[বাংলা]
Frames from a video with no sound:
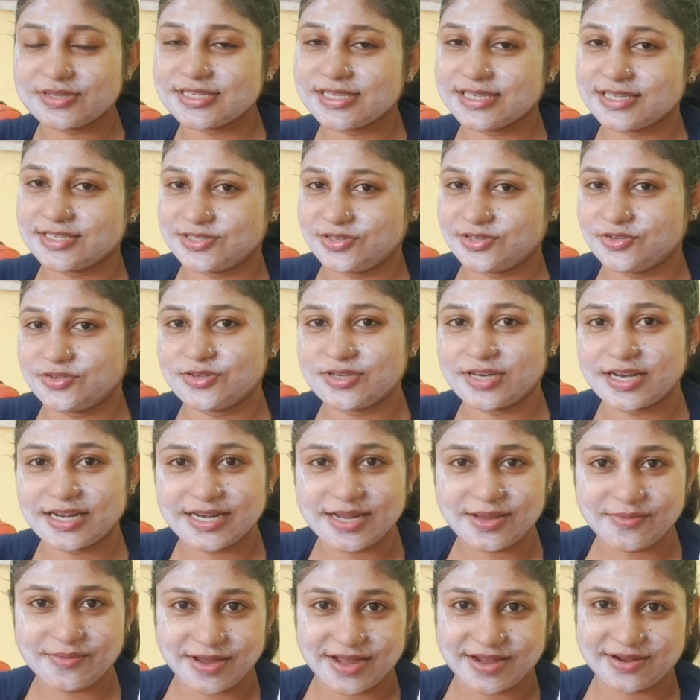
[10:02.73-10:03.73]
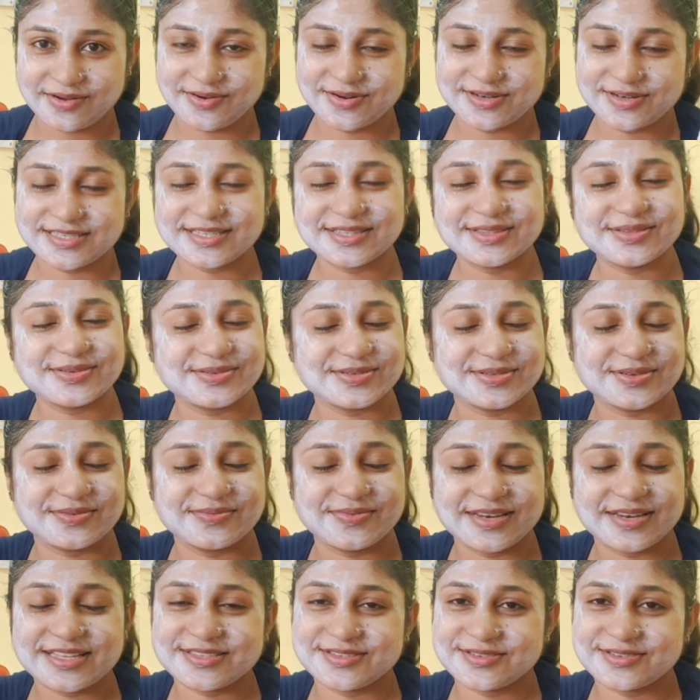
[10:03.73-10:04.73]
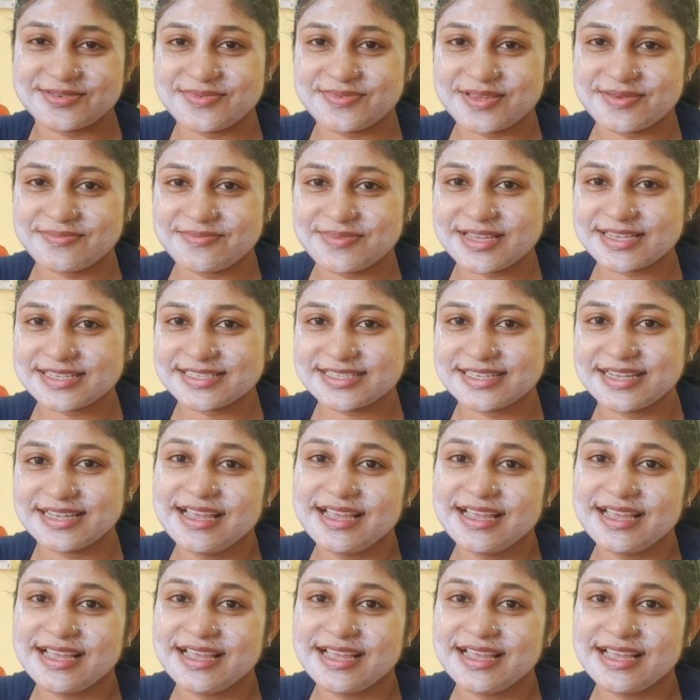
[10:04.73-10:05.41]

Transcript: কিছু কিছু রান্না মা করছে দুজন মিলে জমিয়ে বেশ